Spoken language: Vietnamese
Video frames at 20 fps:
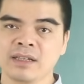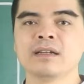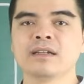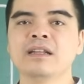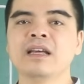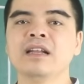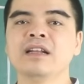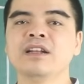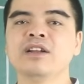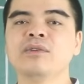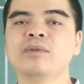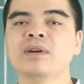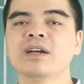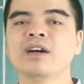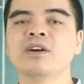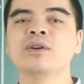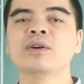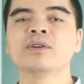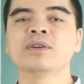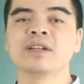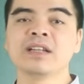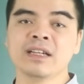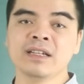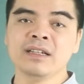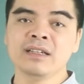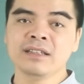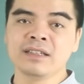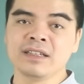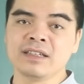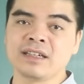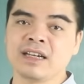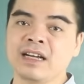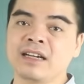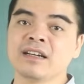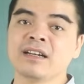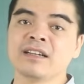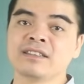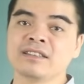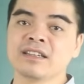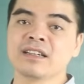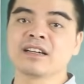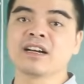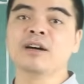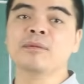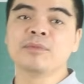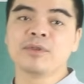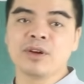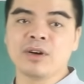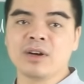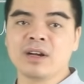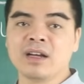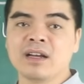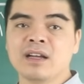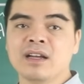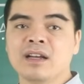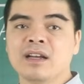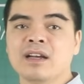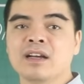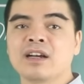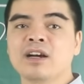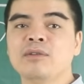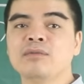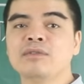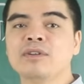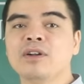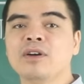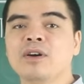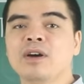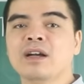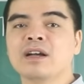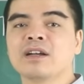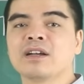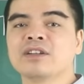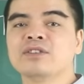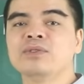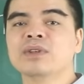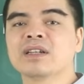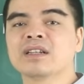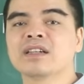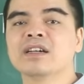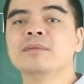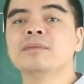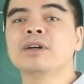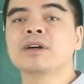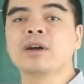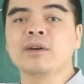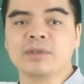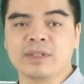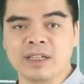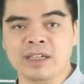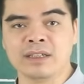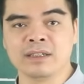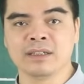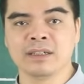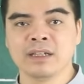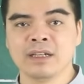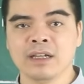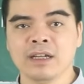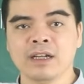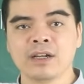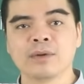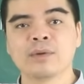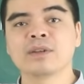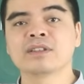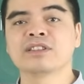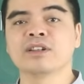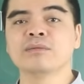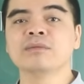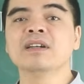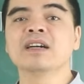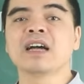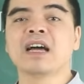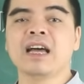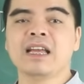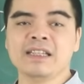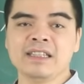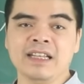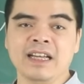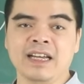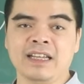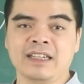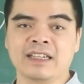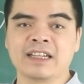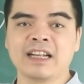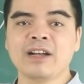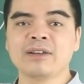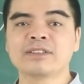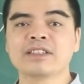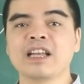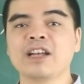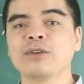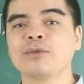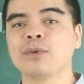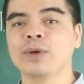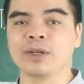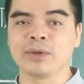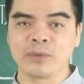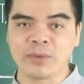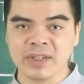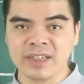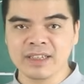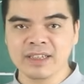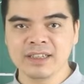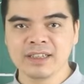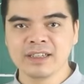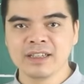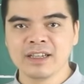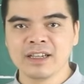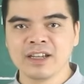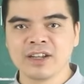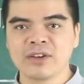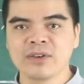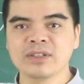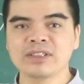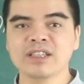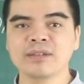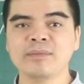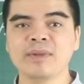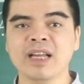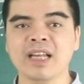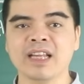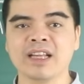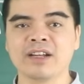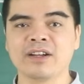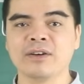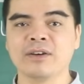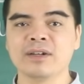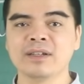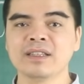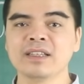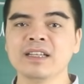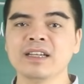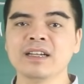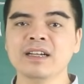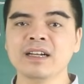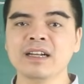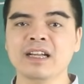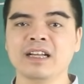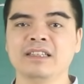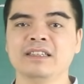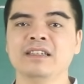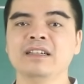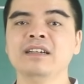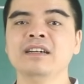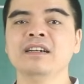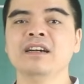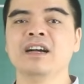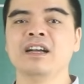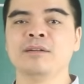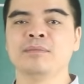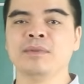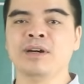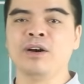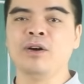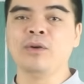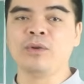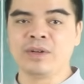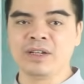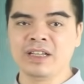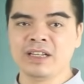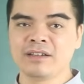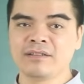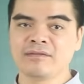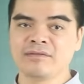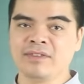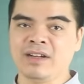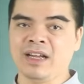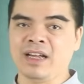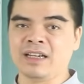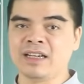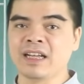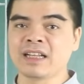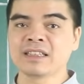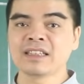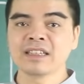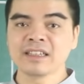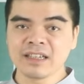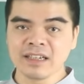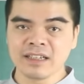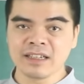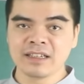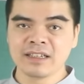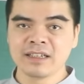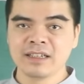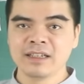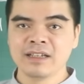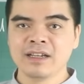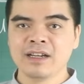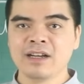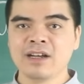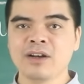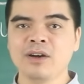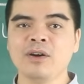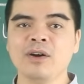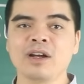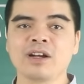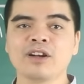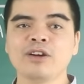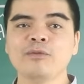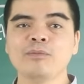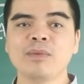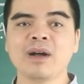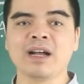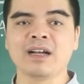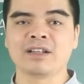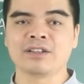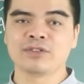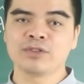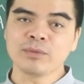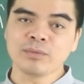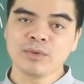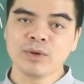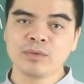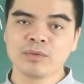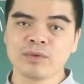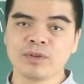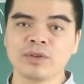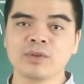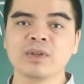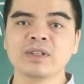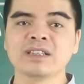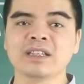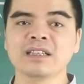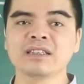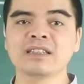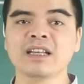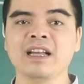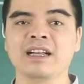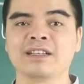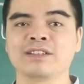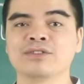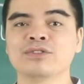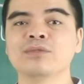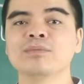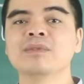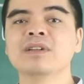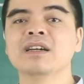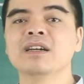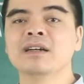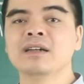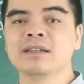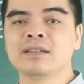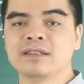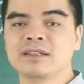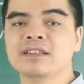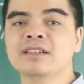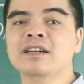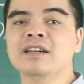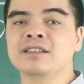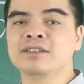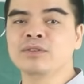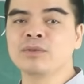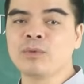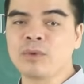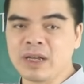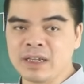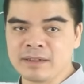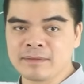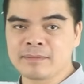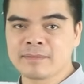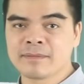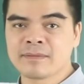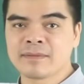nên lúc cơ hội nó đến thì cả đời sẽ được ấm no, không lo cái chuyện cơm áo gạo tiền. Cuộc sống được an nhàn, cao sang, quyền quý. Con giáp này có tiếng là những người mà ổn định và đáng tin cậy. Họ công bằng, tốt bụng, luôn sẵn sàng giúp đỡ những người xung quanh.